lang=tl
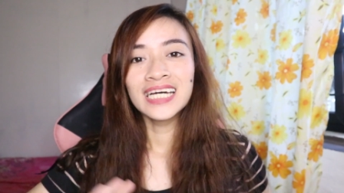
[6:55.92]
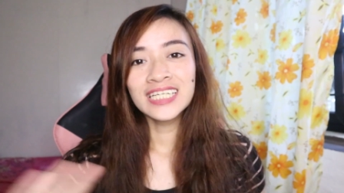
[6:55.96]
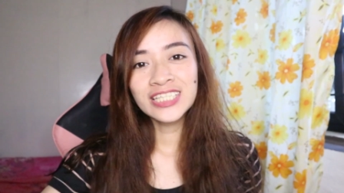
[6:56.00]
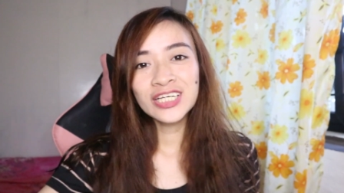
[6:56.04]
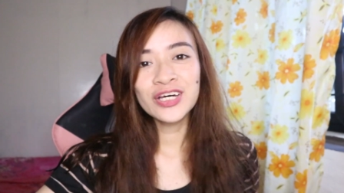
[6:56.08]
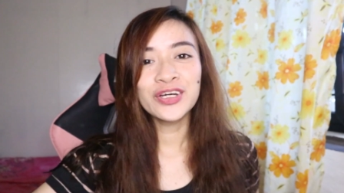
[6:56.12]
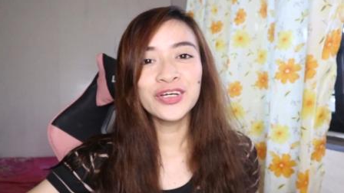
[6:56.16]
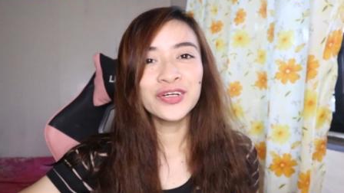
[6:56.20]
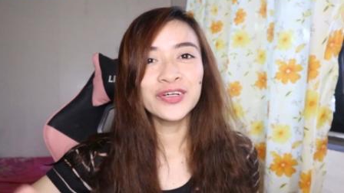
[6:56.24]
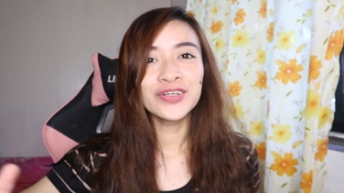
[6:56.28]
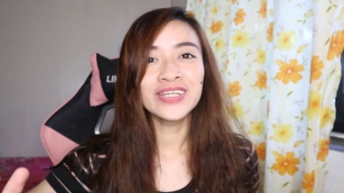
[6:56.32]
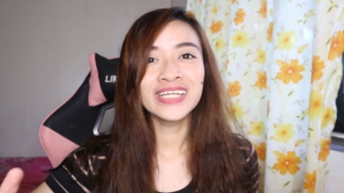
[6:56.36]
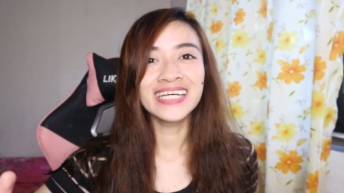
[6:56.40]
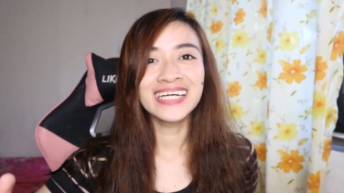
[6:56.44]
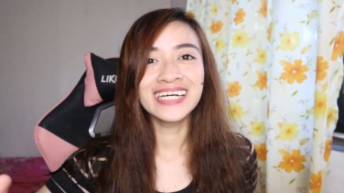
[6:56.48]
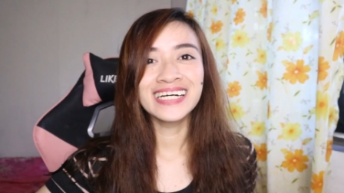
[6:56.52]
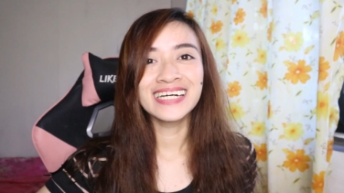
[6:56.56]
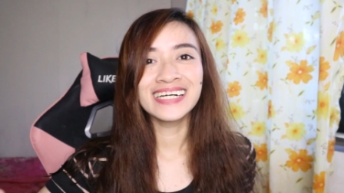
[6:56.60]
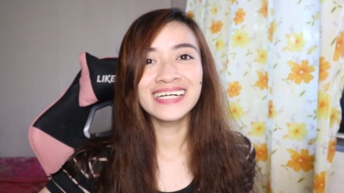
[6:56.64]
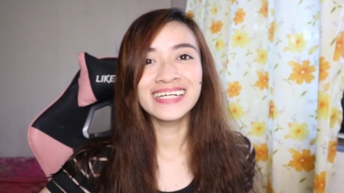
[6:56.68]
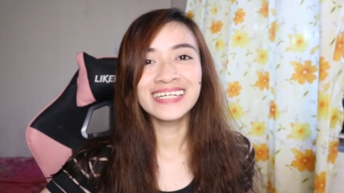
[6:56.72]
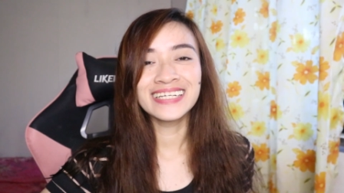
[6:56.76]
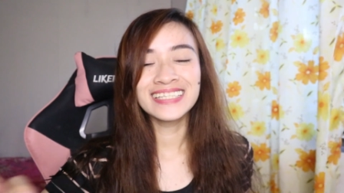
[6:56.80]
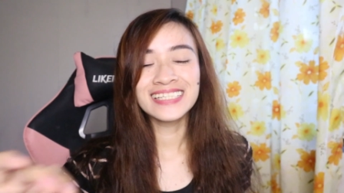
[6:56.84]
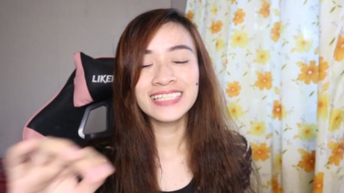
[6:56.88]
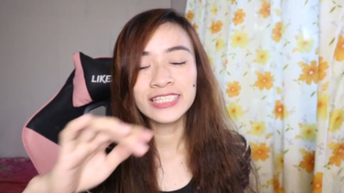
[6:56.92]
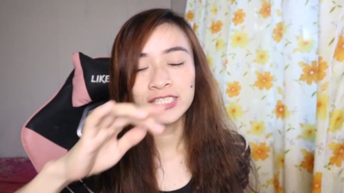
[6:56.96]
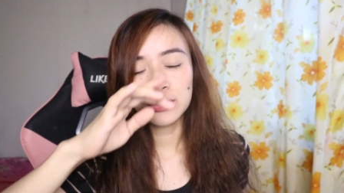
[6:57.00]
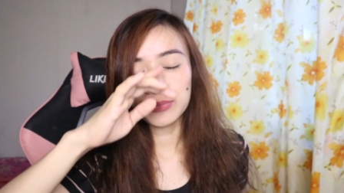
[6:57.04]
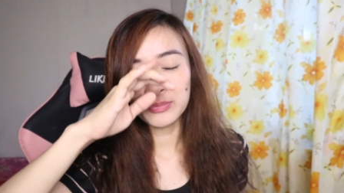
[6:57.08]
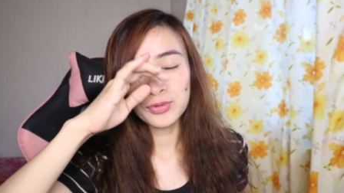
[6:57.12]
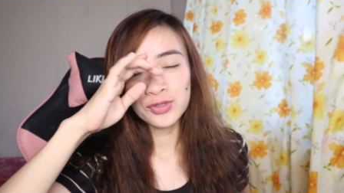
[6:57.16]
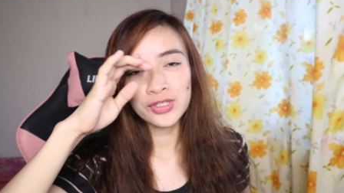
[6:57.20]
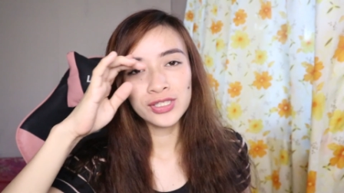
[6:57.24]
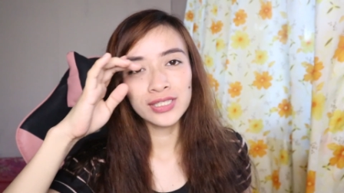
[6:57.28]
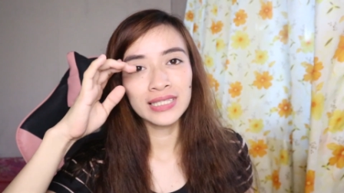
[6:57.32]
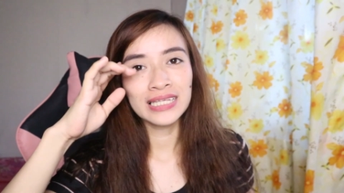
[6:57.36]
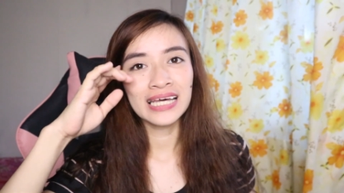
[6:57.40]
so, yun guys.
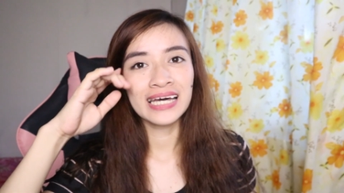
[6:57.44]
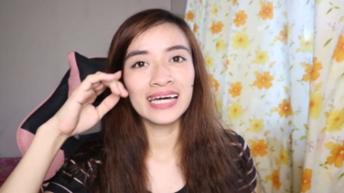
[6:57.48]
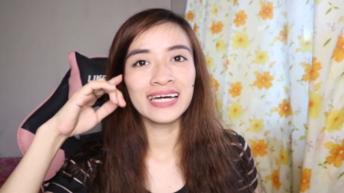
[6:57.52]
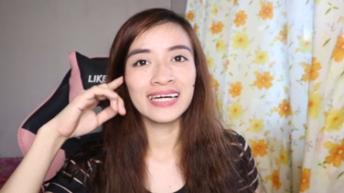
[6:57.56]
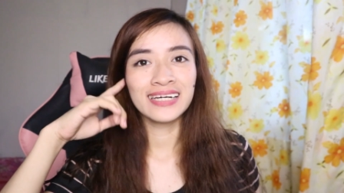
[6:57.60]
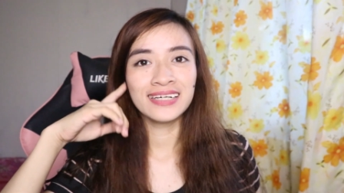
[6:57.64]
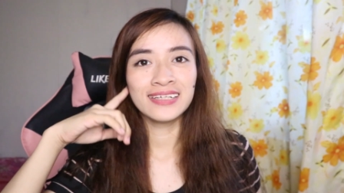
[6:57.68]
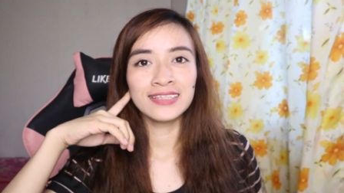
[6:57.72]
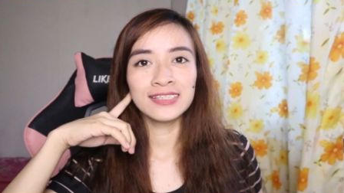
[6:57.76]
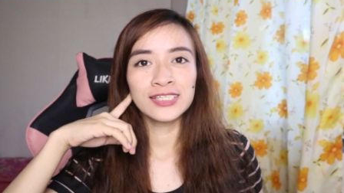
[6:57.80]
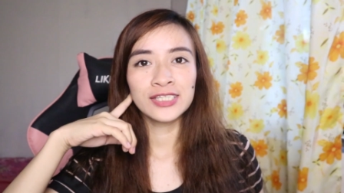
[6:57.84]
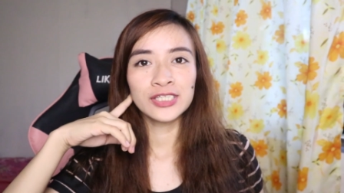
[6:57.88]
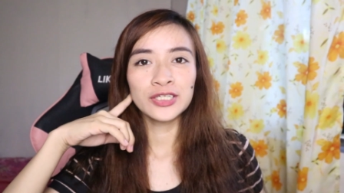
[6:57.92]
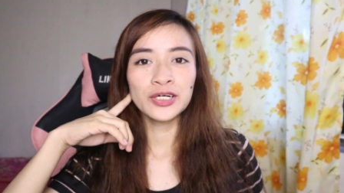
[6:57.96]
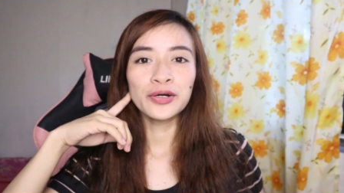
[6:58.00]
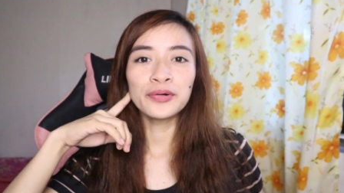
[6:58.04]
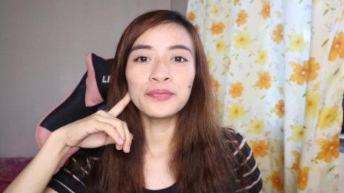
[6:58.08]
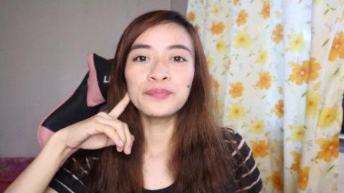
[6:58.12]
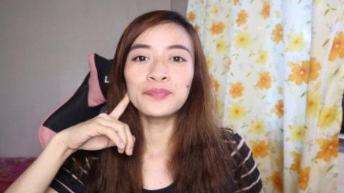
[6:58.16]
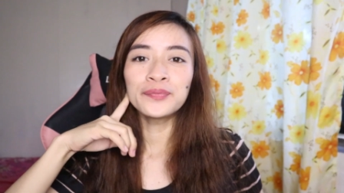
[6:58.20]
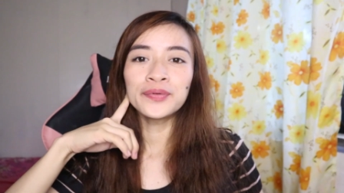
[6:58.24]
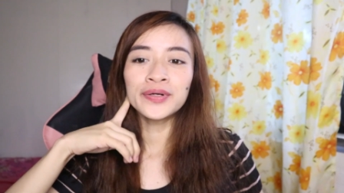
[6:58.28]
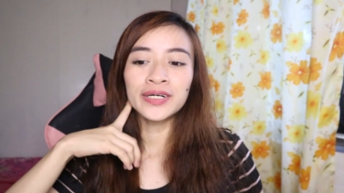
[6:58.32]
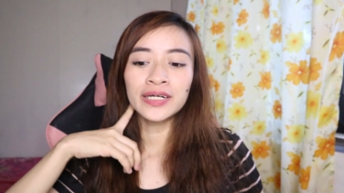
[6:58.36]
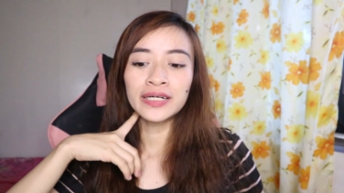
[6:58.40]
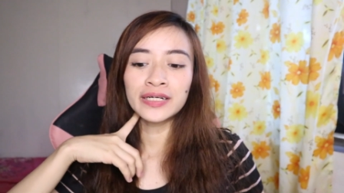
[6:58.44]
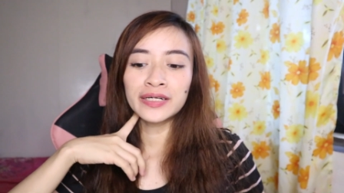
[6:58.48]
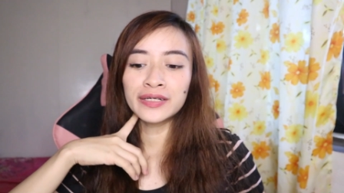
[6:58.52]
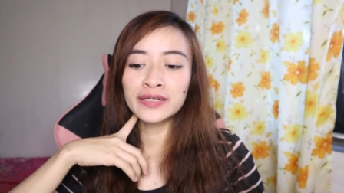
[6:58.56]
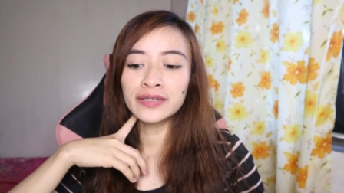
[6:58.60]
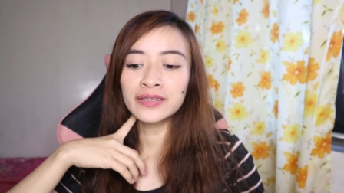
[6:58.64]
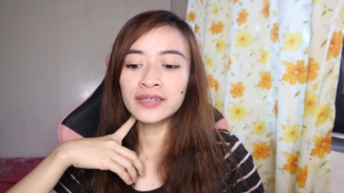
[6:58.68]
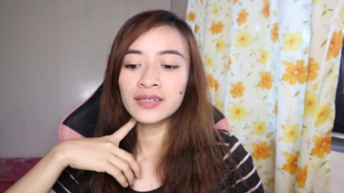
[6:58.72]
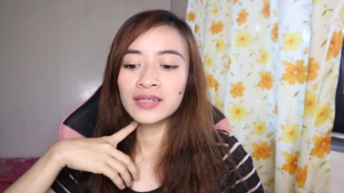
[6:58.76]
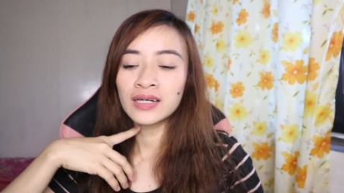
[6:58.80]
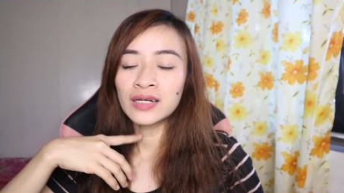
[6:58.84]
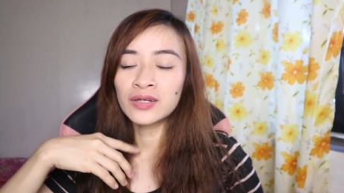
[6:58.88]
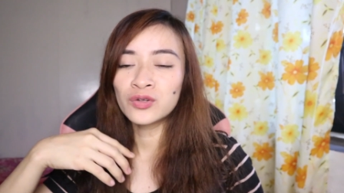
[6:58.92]
Tapos na. And
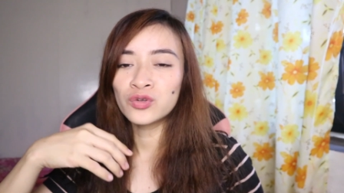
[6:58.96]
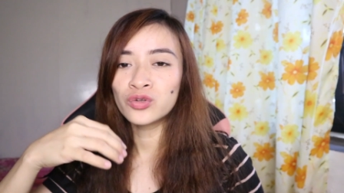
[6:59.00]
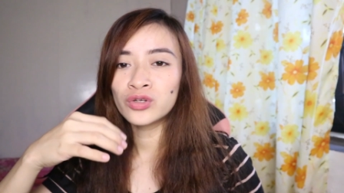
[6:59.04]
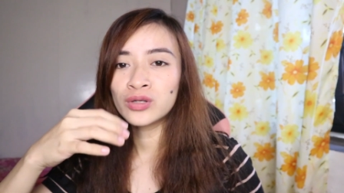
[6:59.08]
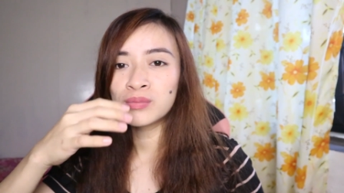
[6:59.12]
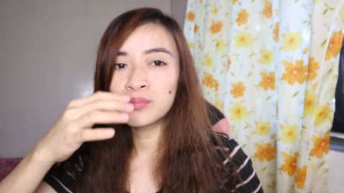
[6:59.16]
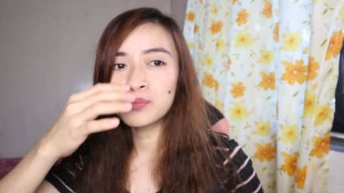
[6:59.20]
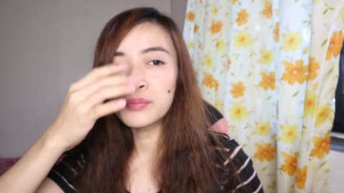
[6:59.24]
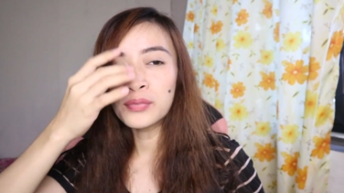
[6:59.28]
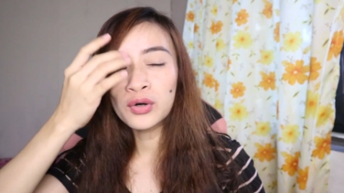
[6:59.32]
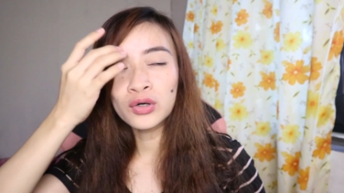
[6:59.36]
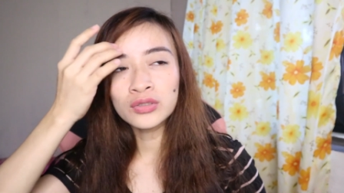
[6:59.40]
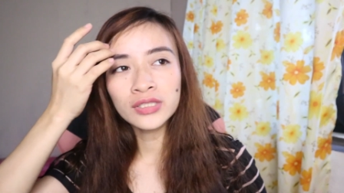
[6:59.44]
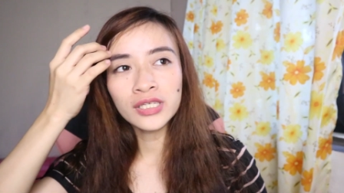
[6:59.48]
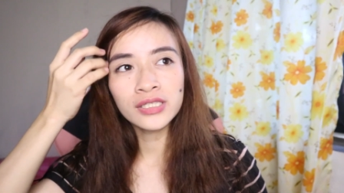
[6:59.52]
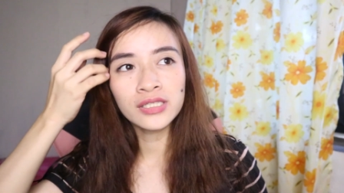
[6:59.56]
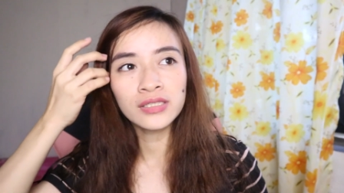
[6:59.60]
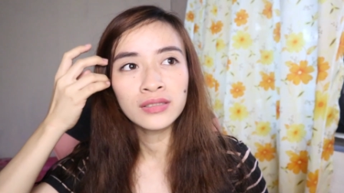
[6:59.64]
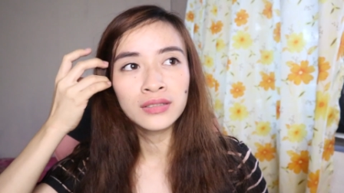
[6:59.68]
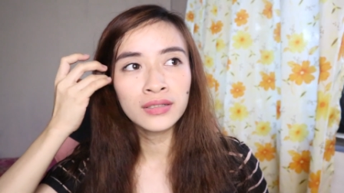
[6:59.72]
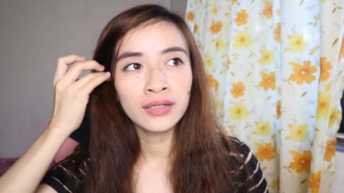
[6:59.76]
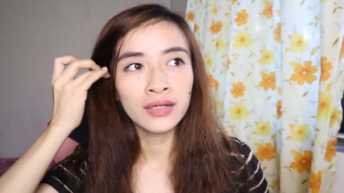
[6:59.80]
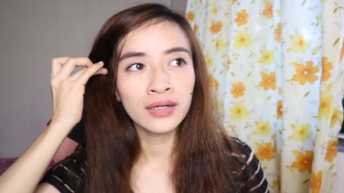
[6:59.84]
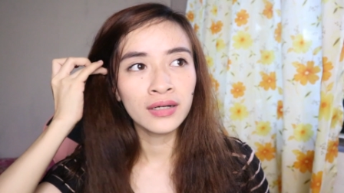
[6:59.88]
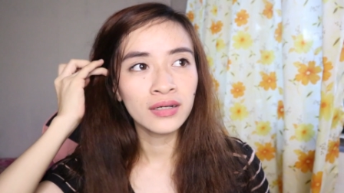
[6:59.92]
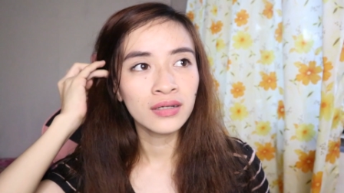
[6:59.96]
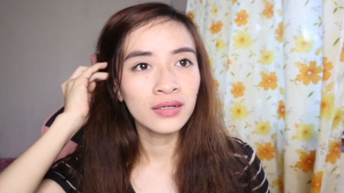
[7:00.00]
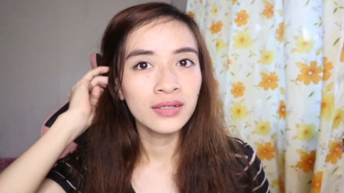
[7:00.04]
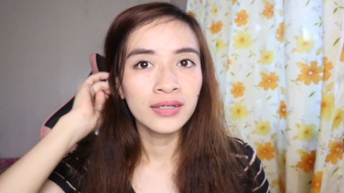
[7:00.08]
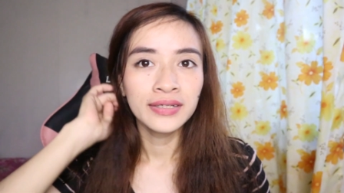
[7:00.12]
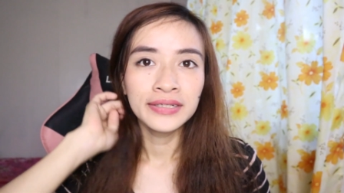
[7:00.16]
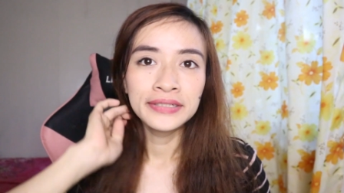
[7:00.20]
sobrang, ano, ng boses niya.